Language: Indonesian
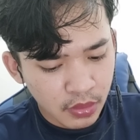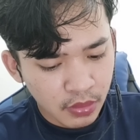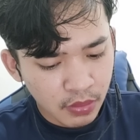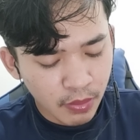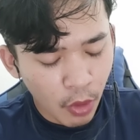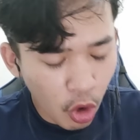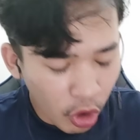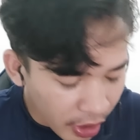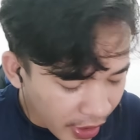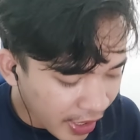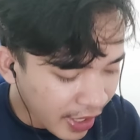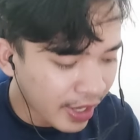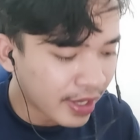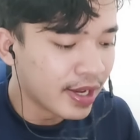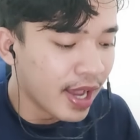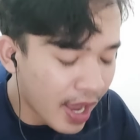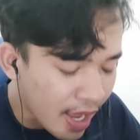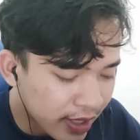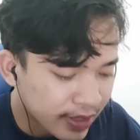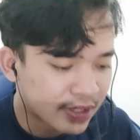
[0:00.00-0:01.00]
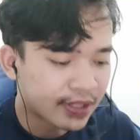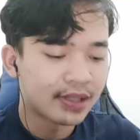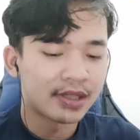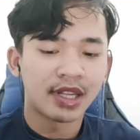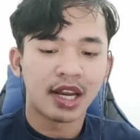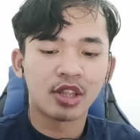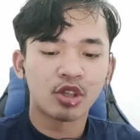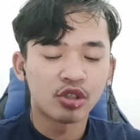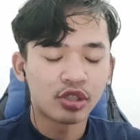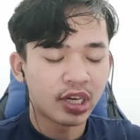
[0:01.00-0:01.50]
boleh
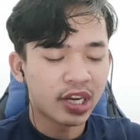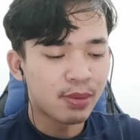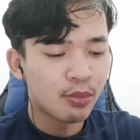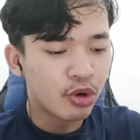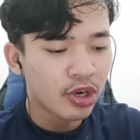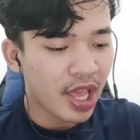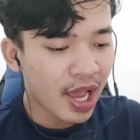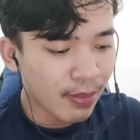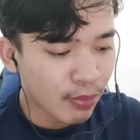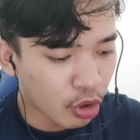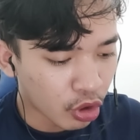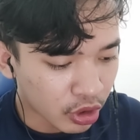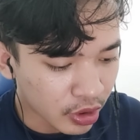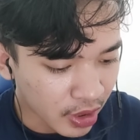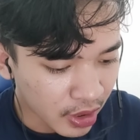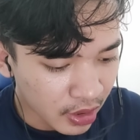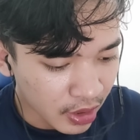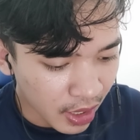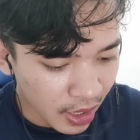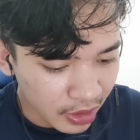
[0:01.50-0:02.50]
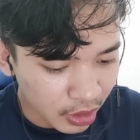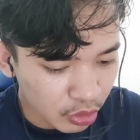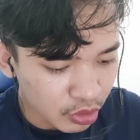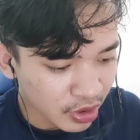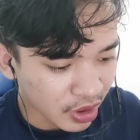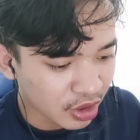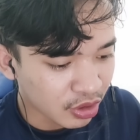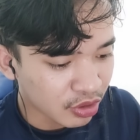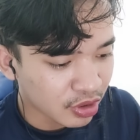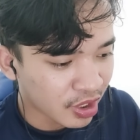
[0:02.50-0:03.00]
gas seratus ribu diamond kah atau
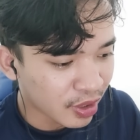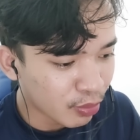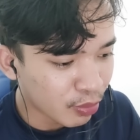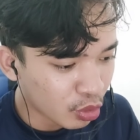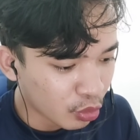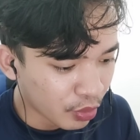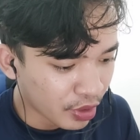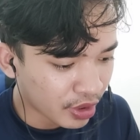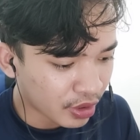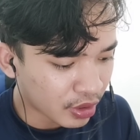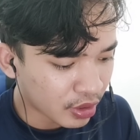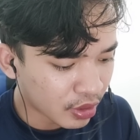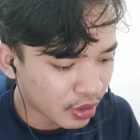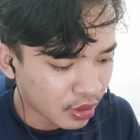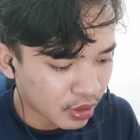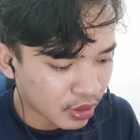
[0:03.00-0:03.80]
seratus ribu duit